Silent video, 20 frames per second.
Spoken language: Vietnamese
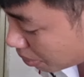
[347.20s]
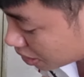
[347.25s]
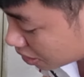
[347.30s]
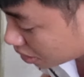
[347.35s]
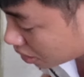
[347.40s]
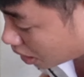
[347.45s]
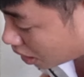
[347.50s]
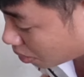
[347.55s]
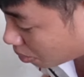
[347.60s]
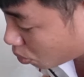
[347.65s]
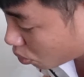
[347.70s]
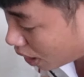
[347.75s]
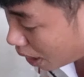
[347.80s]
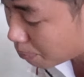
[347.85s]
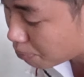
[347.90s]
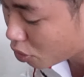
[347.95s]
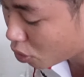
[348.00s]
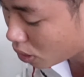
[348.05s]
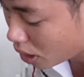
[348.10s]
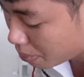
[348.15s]
mình uh,
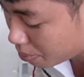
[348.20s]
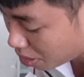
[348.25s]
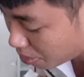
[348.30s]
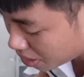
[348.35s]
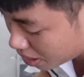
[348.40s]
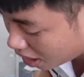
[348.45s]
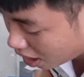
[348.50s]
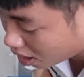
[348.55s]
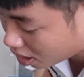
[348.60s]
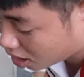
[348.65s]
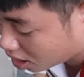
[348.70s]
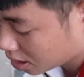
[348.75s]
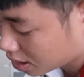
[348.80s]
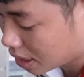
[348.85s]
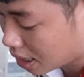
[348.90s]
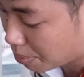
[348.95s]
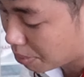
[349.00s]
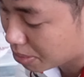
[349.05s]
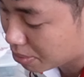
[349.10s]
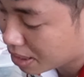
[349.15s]
lắp vô thêm nó mới có thôi
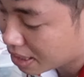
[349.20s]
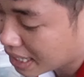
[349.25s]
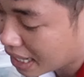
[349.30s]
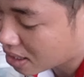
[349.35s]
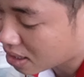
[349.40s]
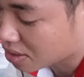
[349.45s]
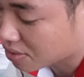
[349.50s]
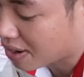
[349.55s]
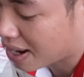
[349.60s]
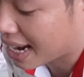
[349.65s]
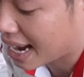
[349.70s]
là mình mới tắt được